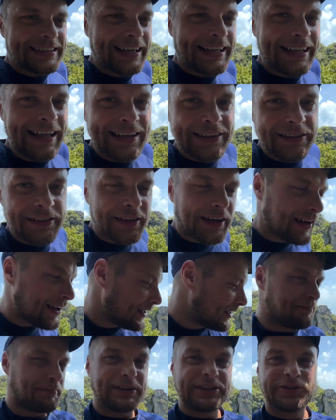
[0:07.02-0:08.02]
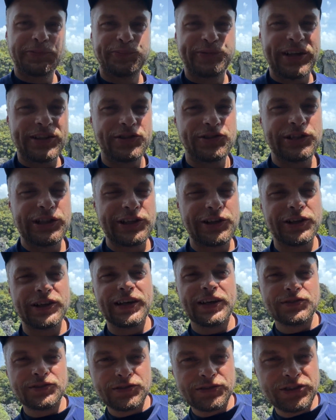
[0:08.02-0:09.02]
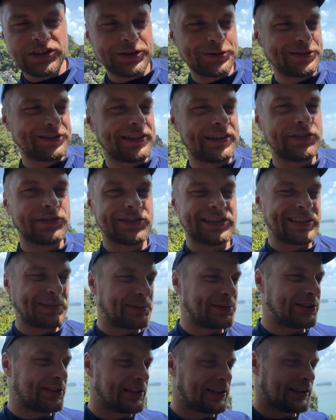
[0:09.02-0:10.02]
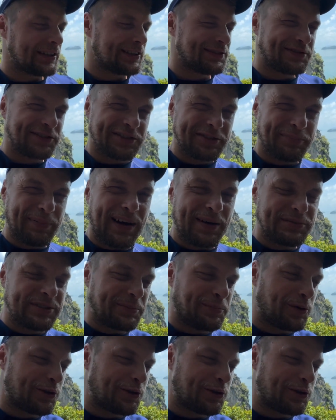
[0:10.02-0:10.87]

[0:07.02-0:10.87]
Tajlandia bezsprzecznie kojarzy się z rajskimi wyspami,